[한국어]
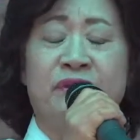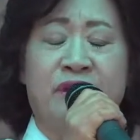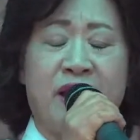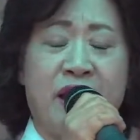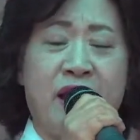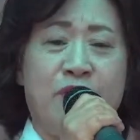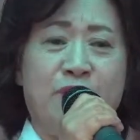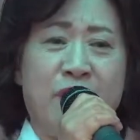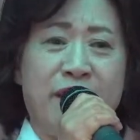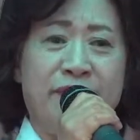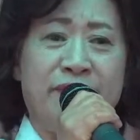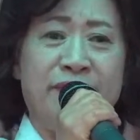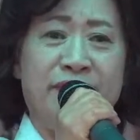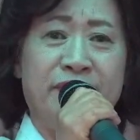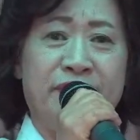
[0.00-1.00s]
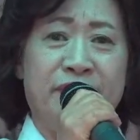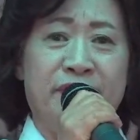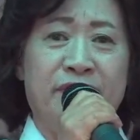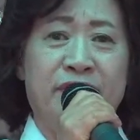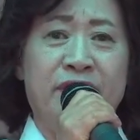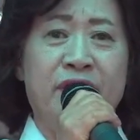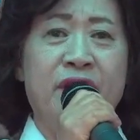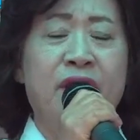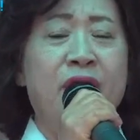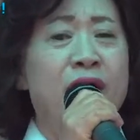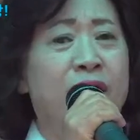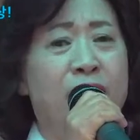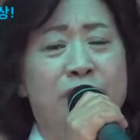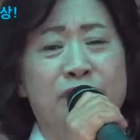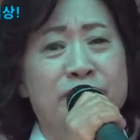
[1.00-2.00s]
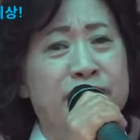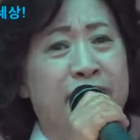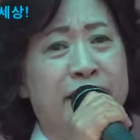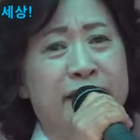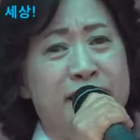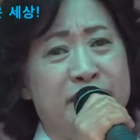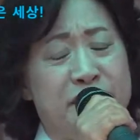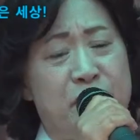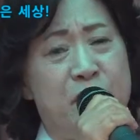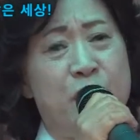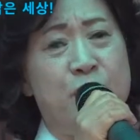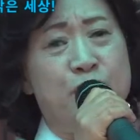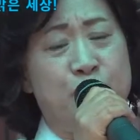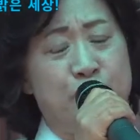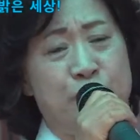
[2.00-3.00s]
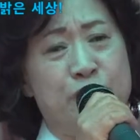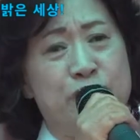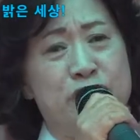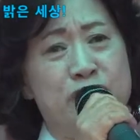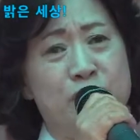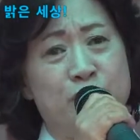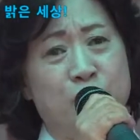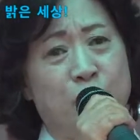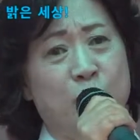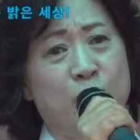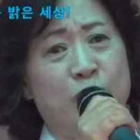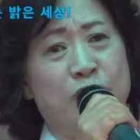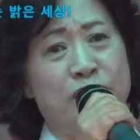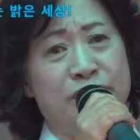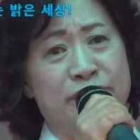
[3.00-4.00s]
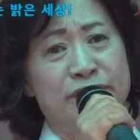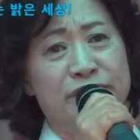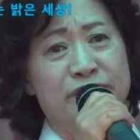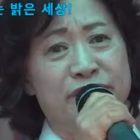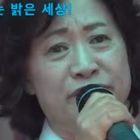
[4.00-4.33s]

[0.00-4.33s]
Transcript: 다만, 언 땅에서 푸른 잎 돋거든.